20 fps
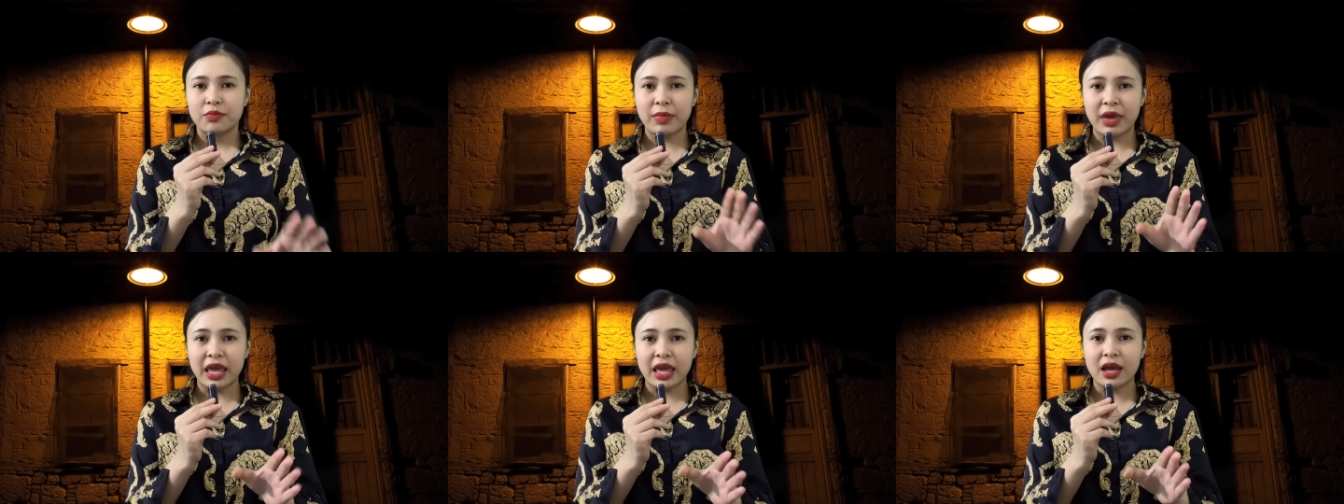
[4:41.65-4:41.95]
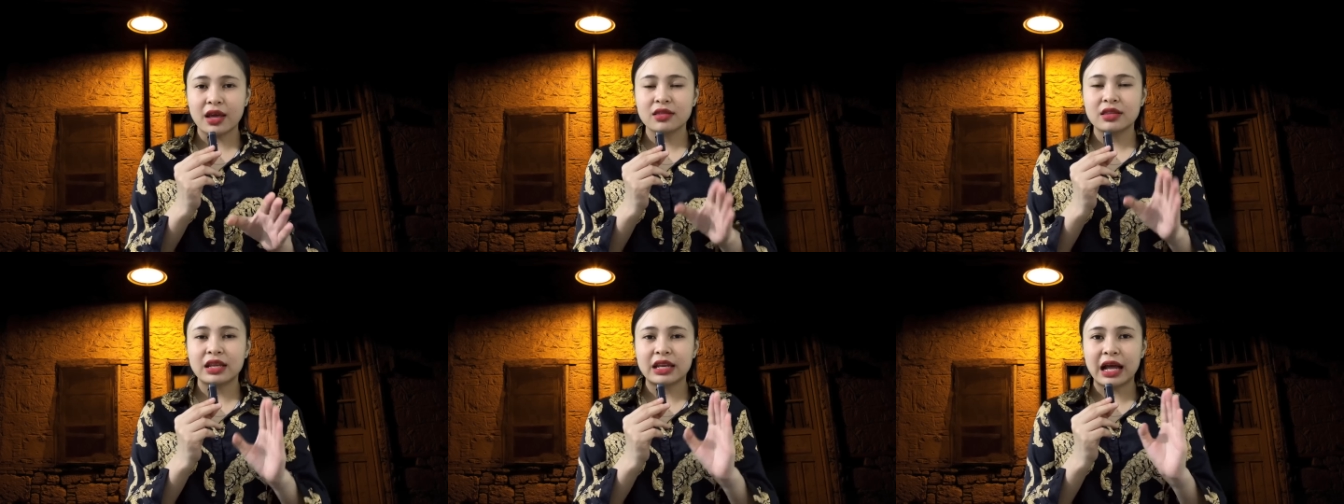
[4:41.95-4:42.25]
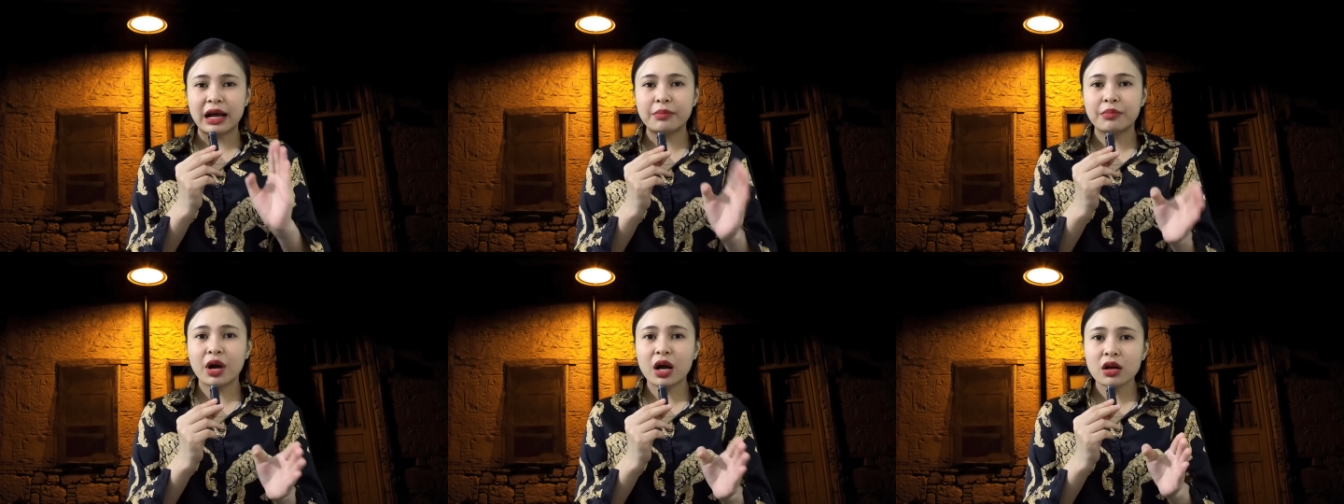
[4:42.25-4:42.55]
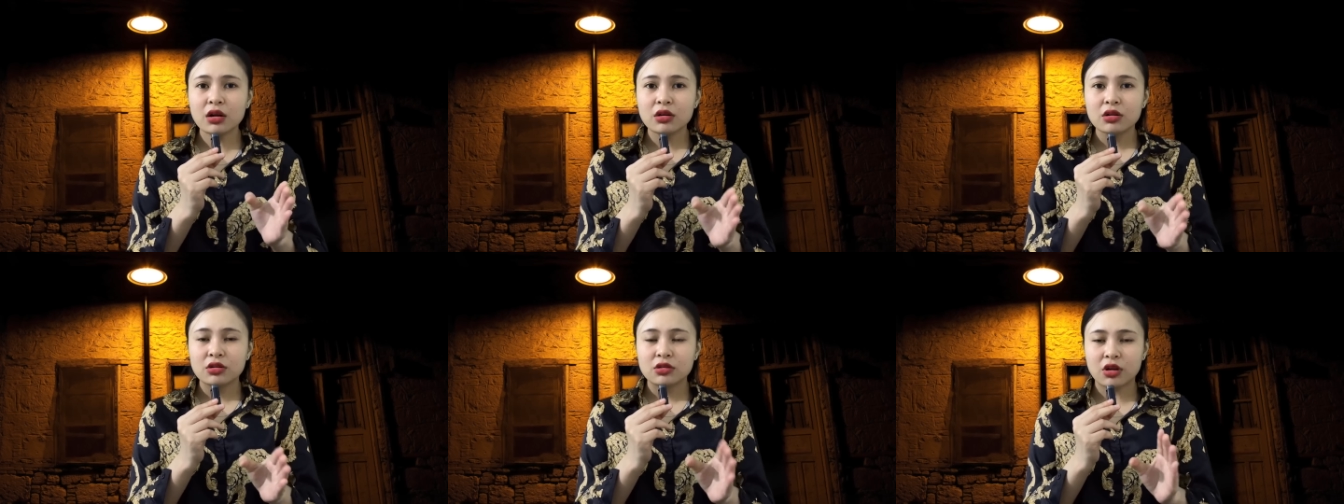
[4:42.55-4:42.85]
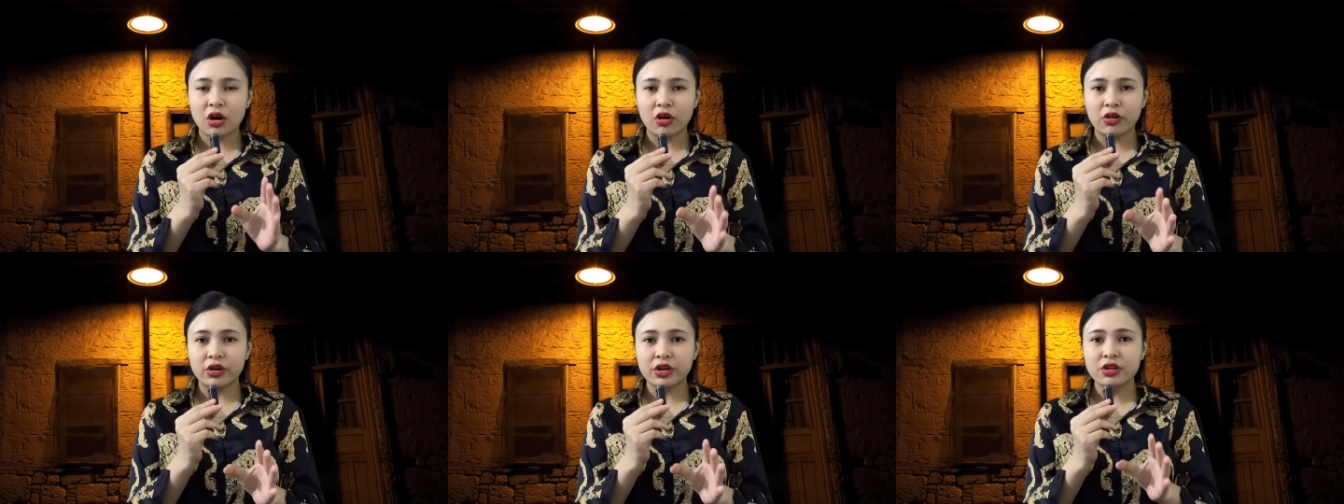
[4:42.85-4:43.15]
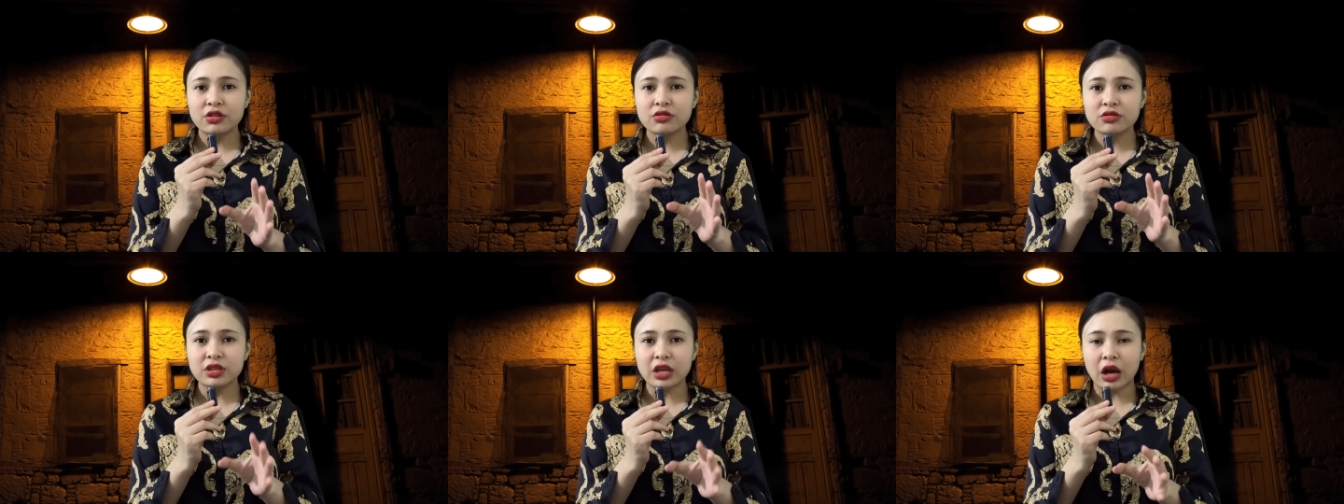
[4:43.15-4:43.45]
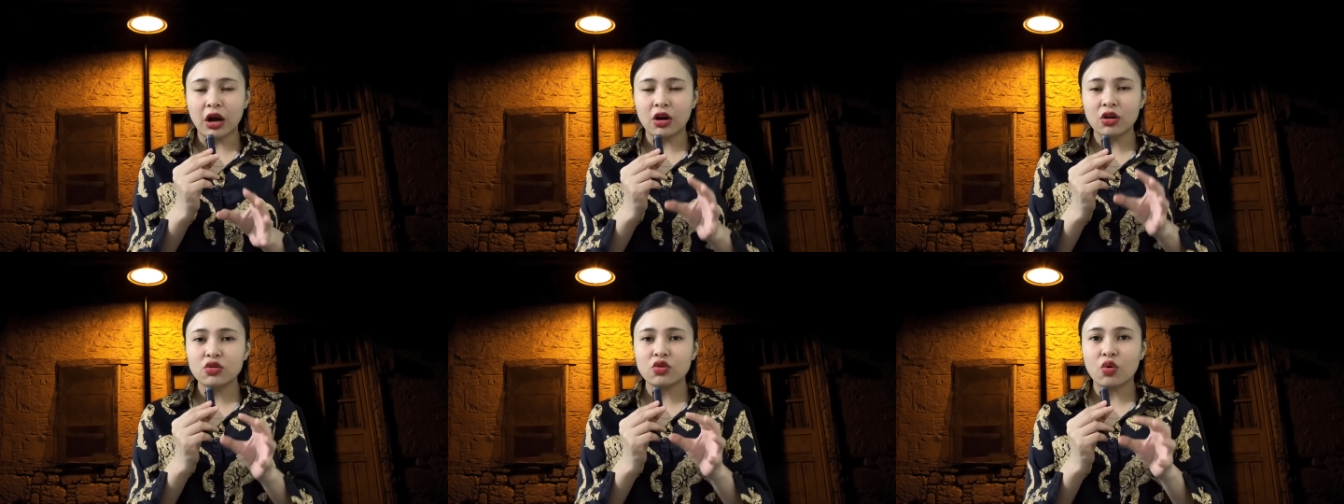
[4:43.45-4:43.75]
Mẹ thì đã mất, còn cái đứa
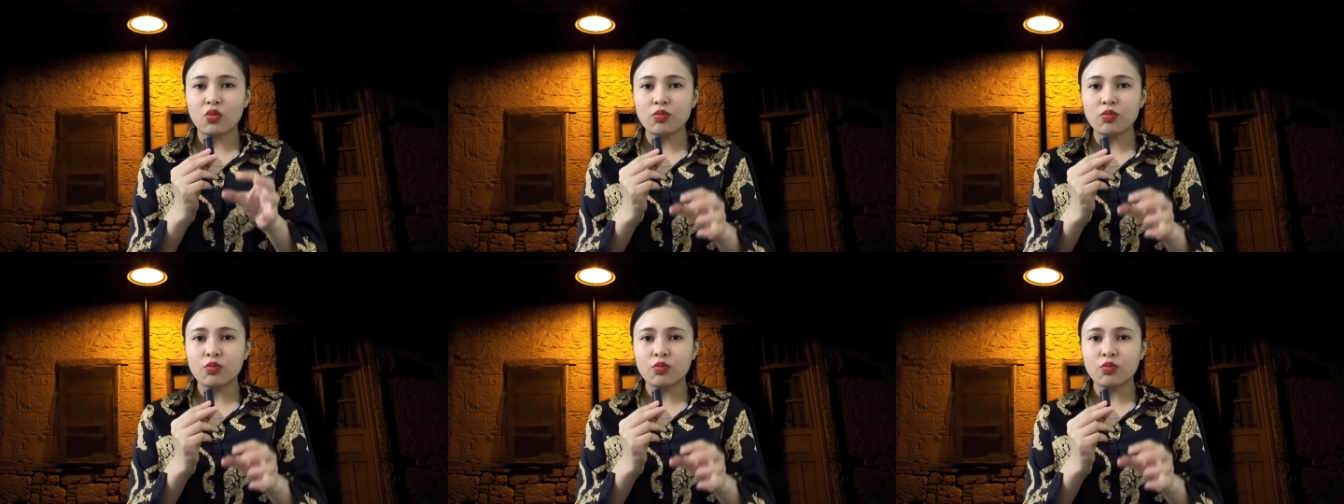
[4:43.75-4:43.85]
nhỏ